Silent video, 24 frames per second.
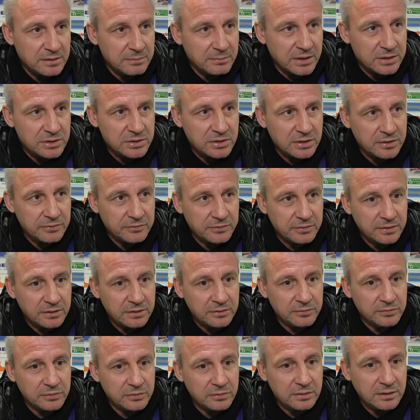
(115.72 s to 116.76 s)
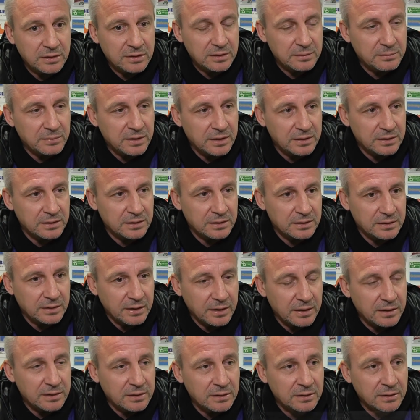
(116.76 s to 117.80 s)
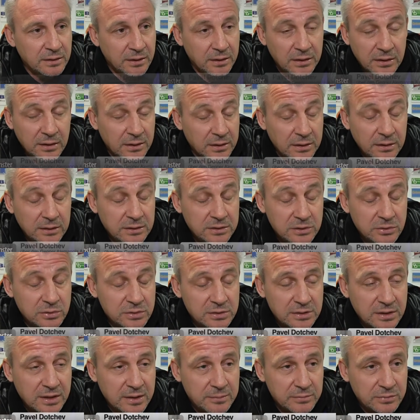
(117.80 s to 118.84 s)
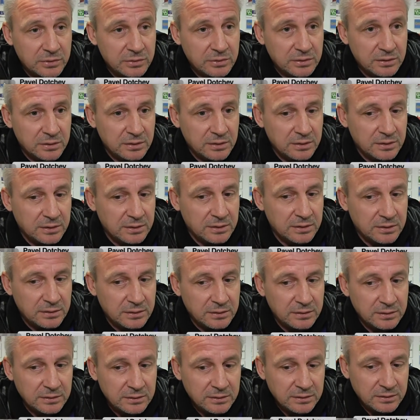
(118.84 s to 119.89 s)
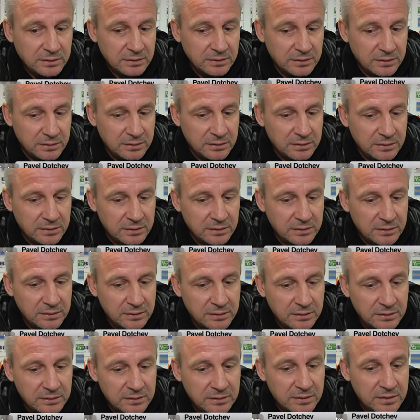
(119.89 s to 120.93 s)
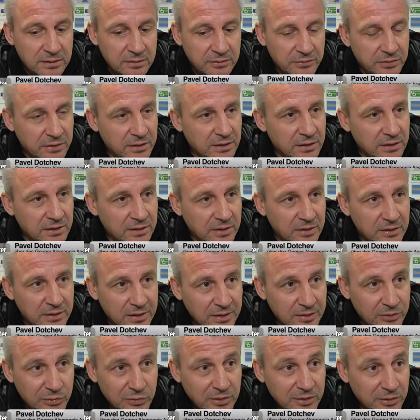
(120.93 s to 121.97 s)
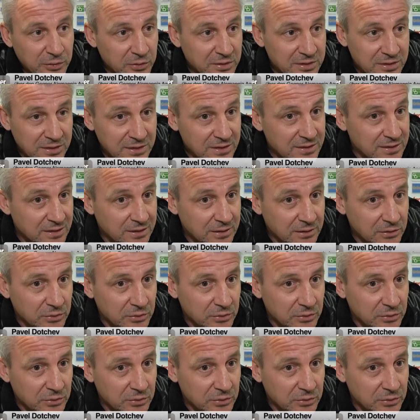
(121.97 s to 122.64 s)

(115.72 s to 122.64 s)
die Mannschaft äh, von Alemannia enger. Äh, zusammen und äh, die, die, die entwickeln dadurch durch diese,